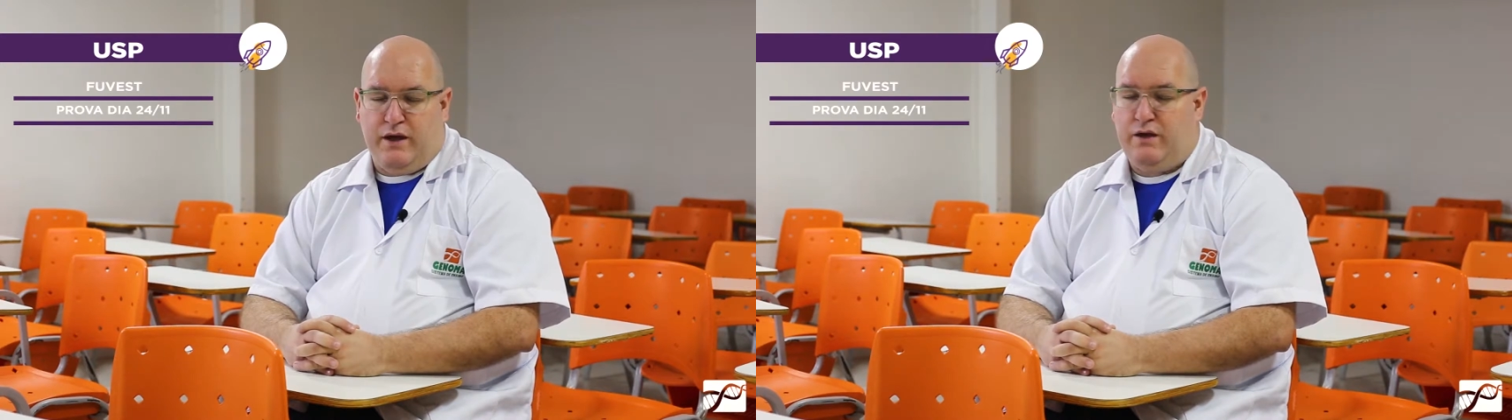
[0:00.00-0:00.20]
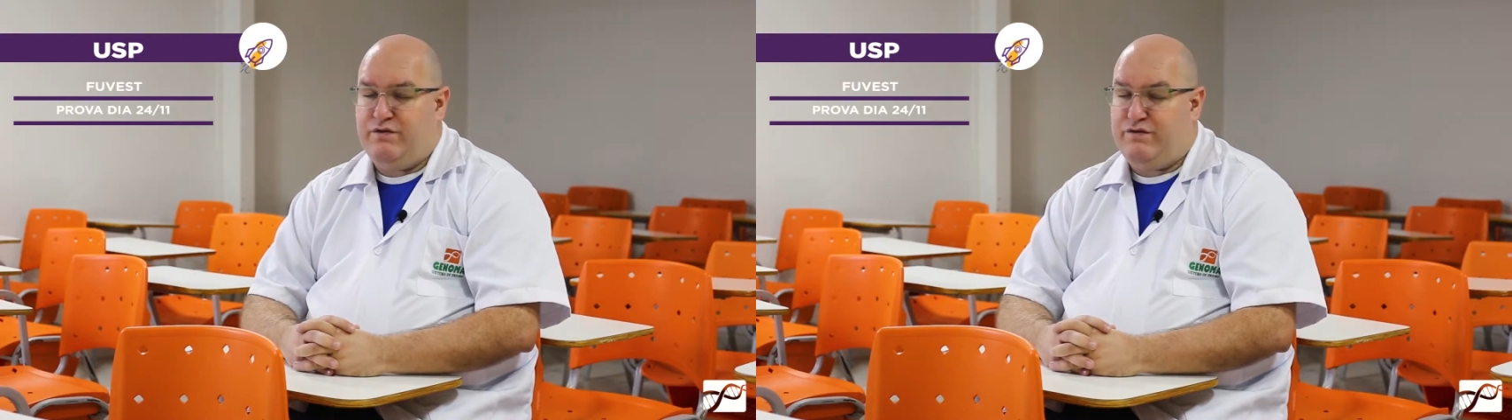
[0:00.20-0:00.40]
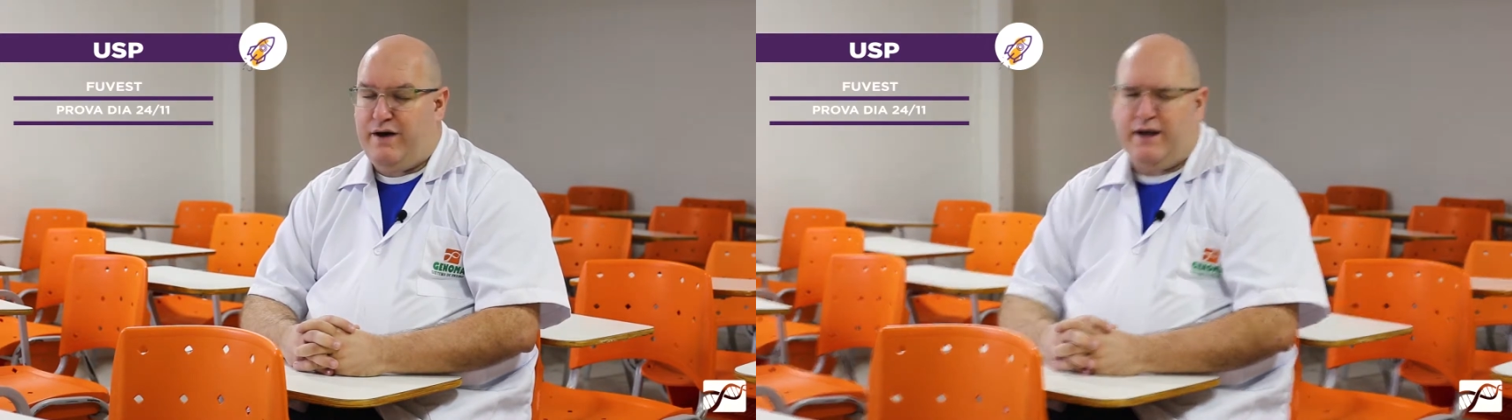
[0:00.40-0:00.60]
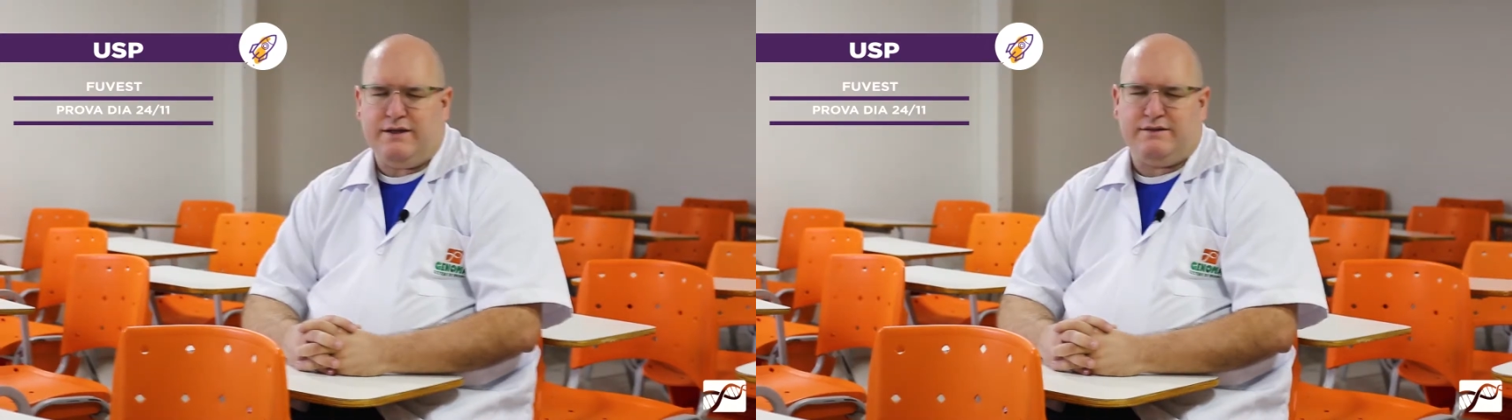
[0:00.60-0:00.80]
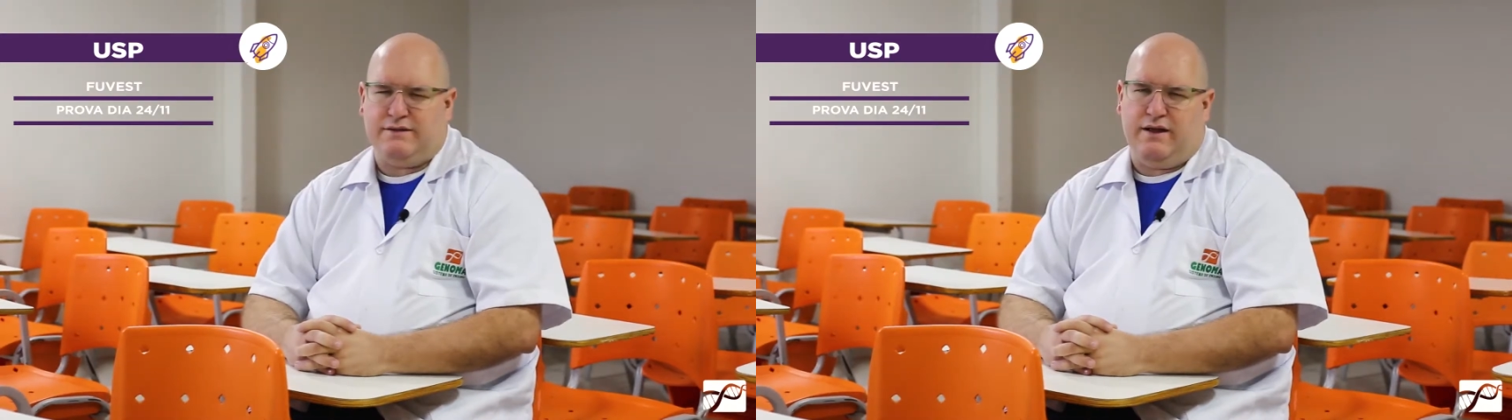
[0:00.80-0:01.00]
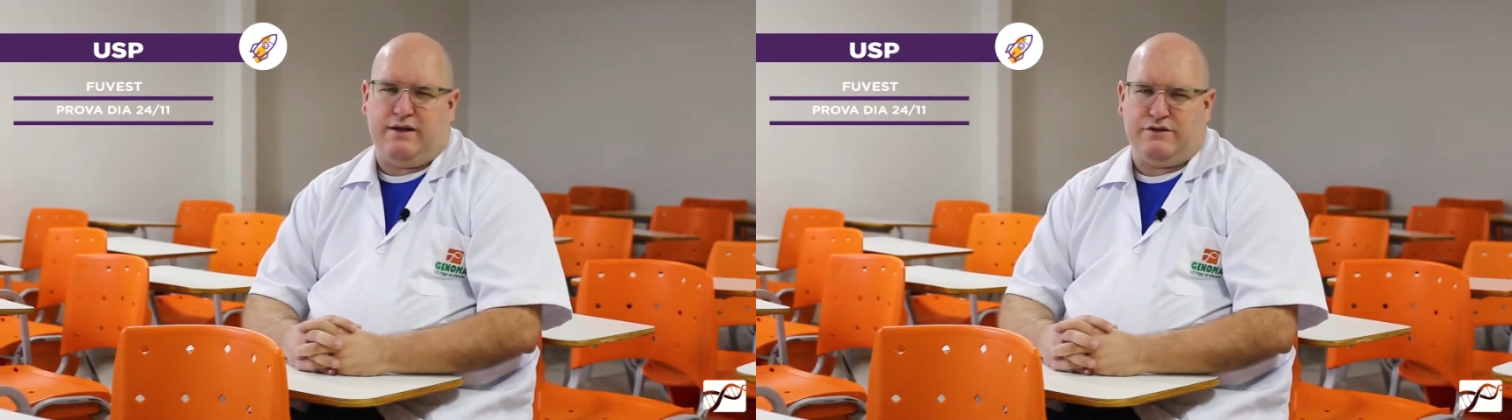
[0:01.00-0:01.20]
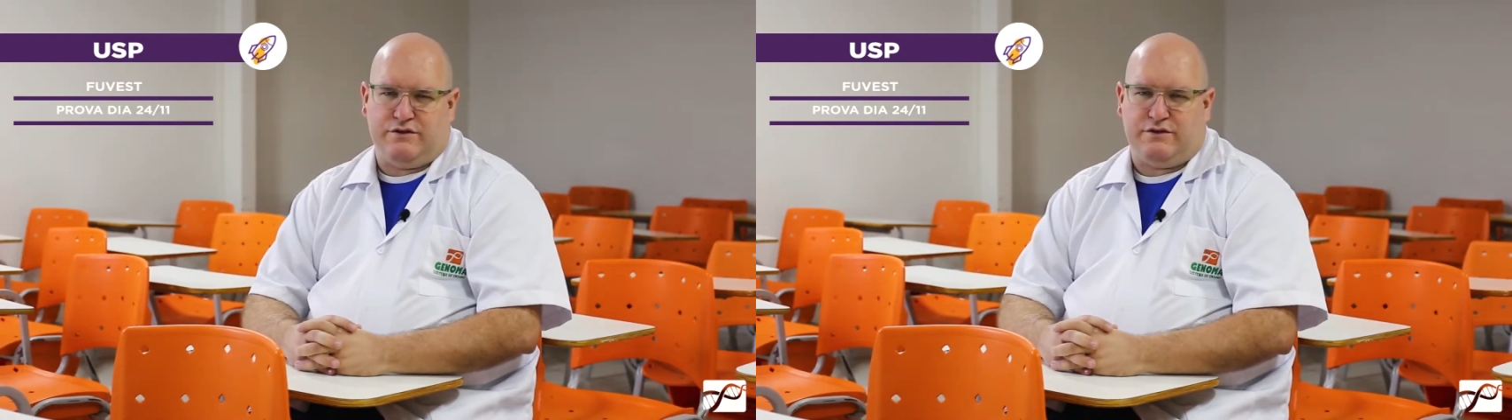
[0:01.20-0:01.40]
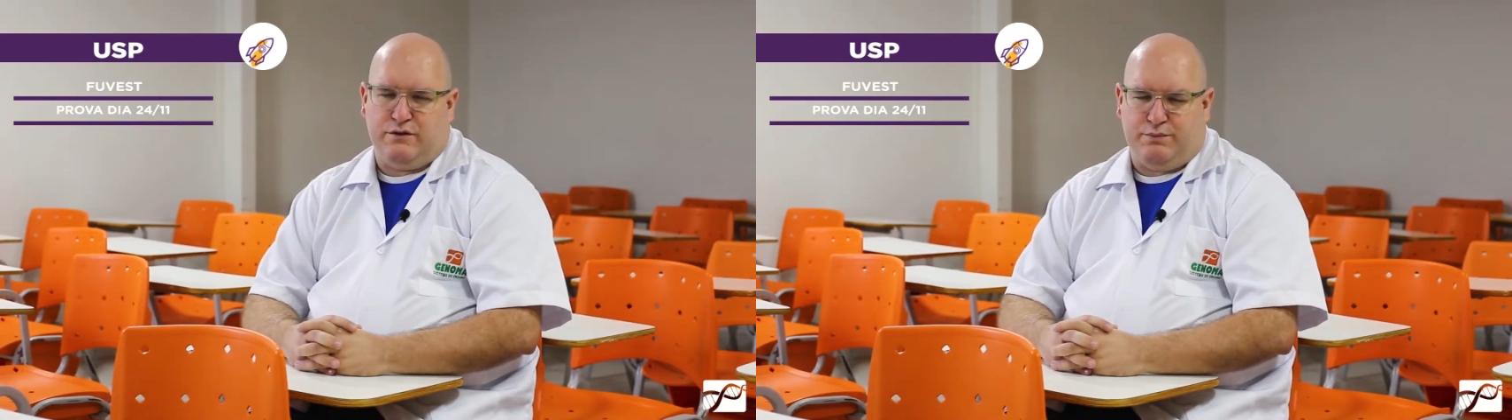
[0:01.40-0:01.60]
Em várias cidades de
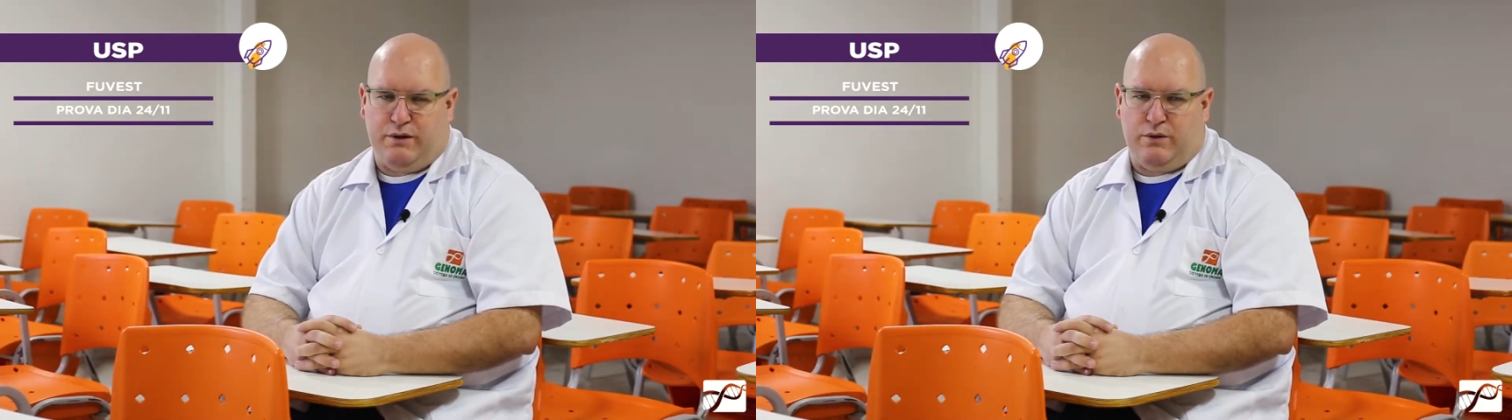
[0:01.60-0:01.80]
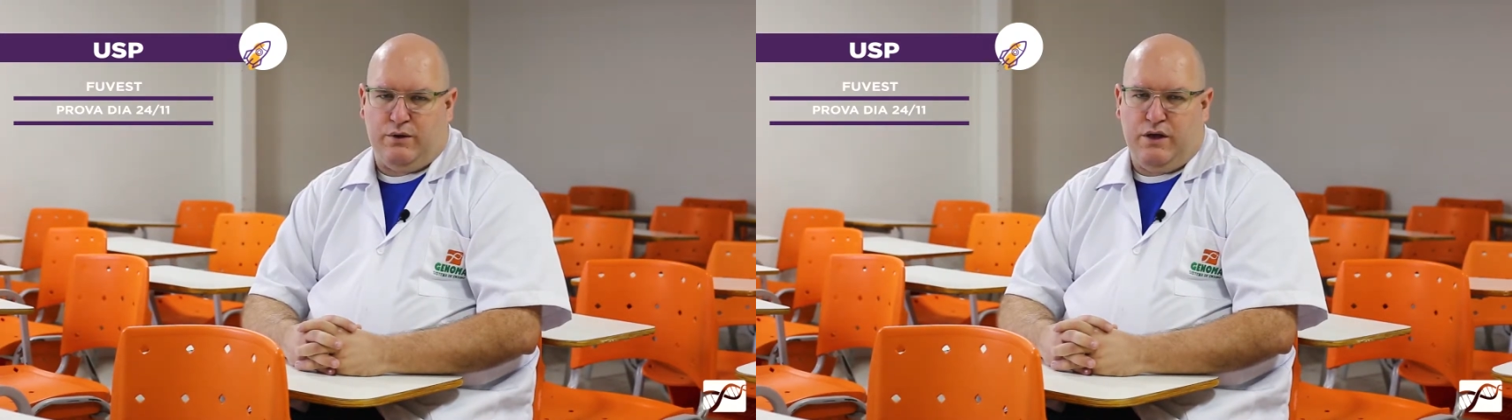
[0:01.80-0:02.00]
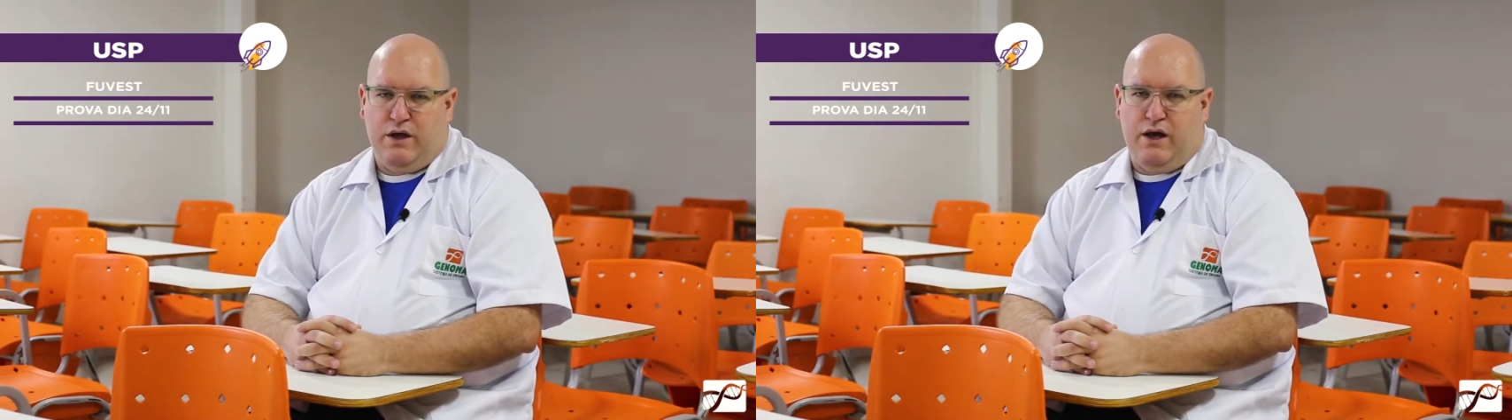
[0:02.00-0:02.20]
São Paulo.